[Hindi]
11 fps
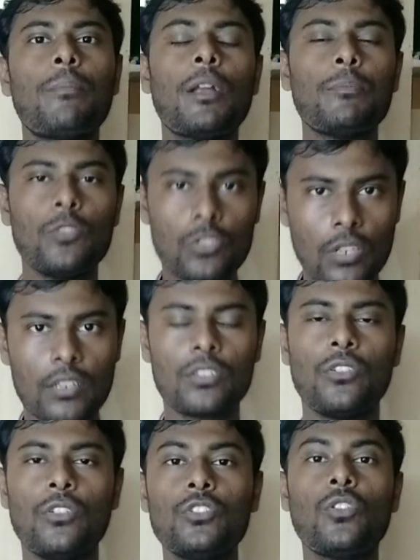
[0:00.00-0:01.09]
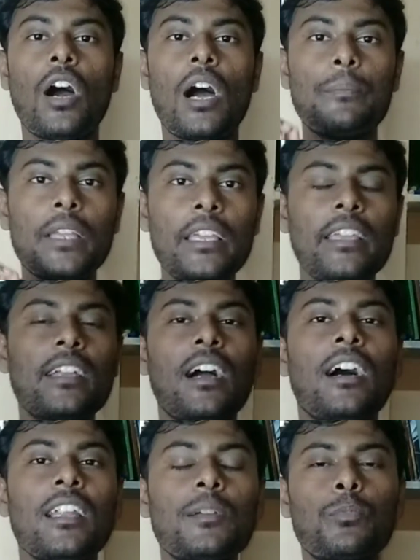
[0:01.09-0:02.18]
पर आप अपलोड करते हो तो आपके
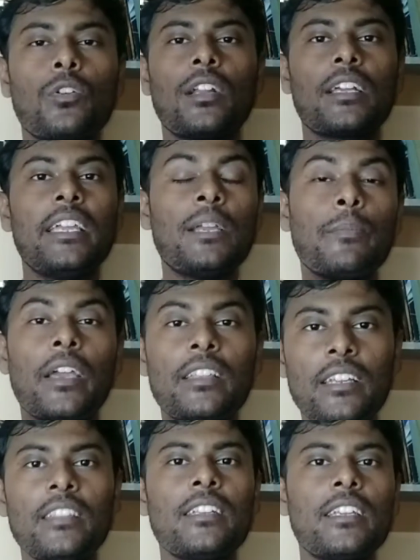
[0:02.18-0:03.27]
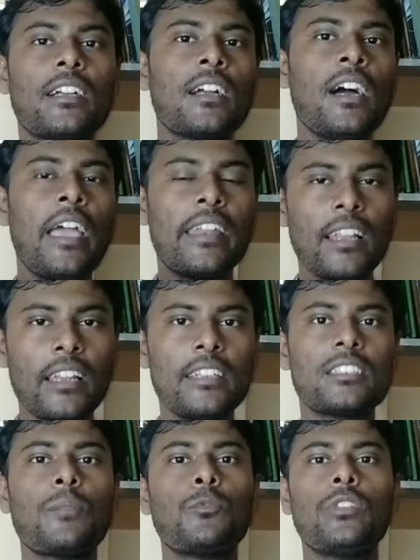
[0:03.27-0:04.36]
एक अलग प्रकार का एक बेहतरीन तरीका का
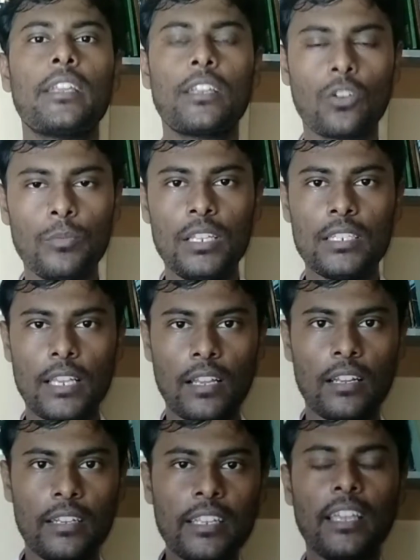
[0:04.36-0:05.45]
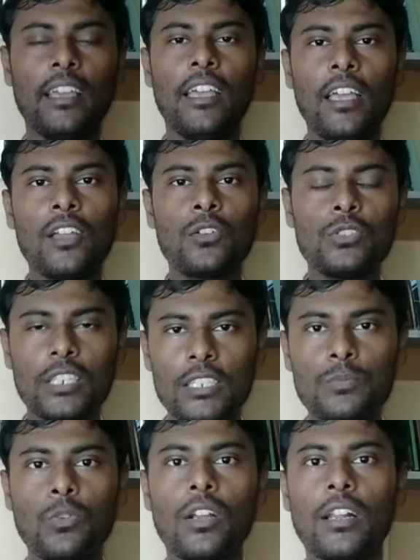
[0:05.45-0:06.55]
एनालिटिक्स आपको देखने को मिल जाएगा ठीक है कुछ
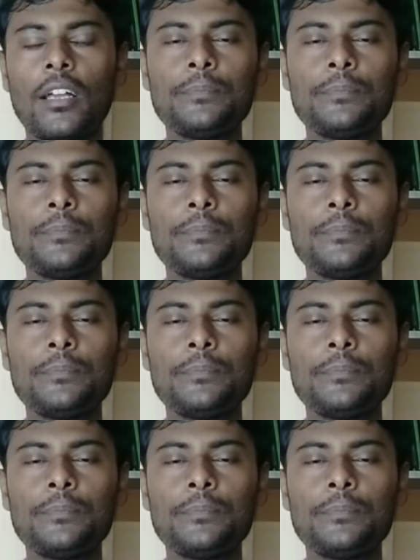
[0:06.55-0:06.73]
इस प्रकार